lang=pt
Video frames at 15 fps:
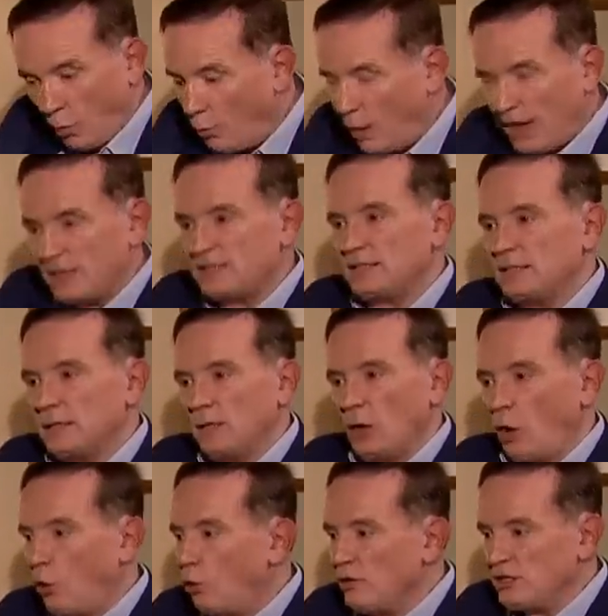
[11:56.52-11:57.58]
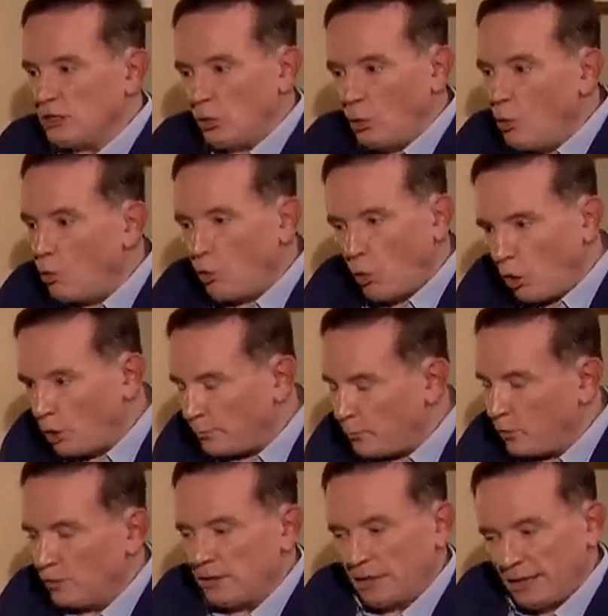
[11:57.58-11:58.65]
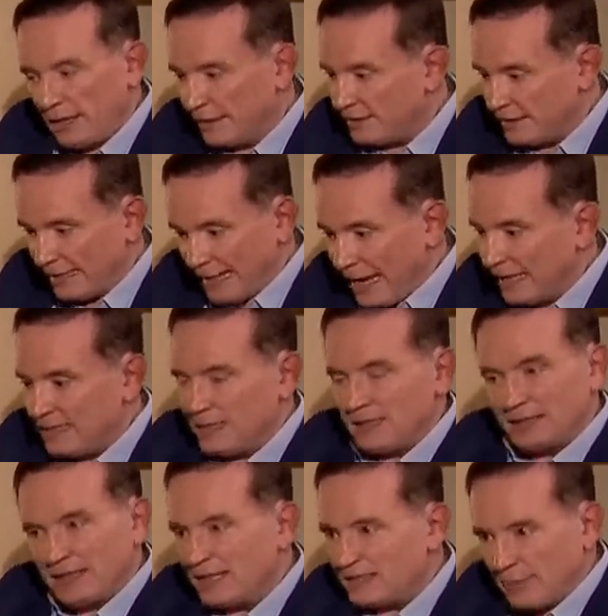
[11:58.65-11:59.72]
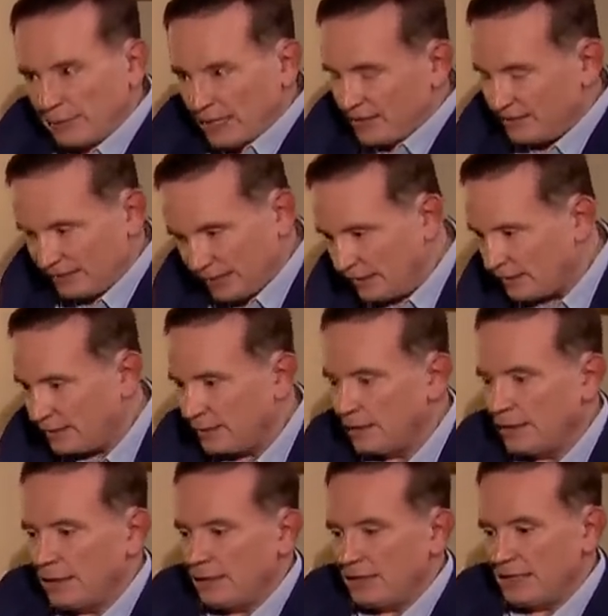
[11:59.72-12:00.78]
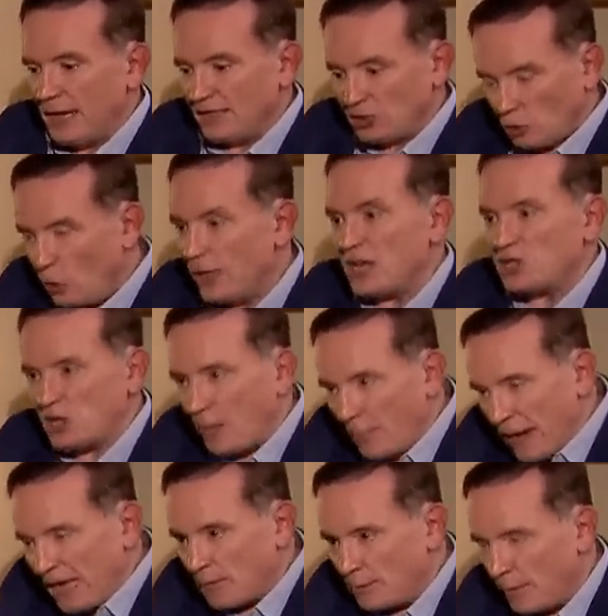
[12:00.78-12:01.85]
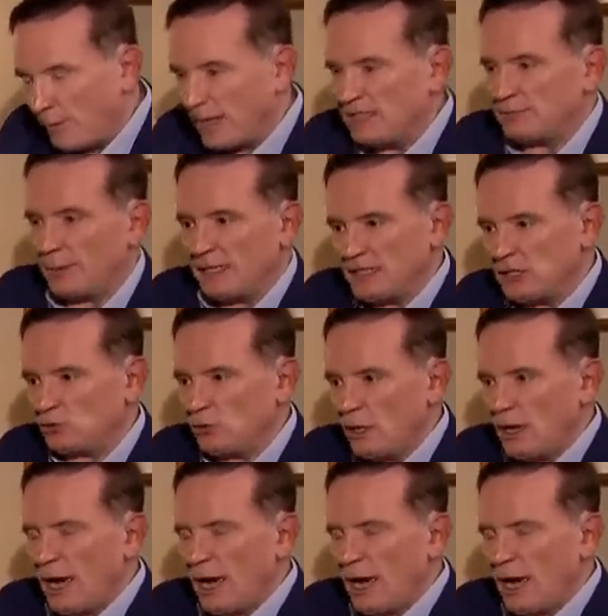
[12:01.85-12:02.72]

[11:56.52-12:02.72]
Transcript: como esse, onde um corpo é, terá que desaparecer e a senhora é chamada para participar disso,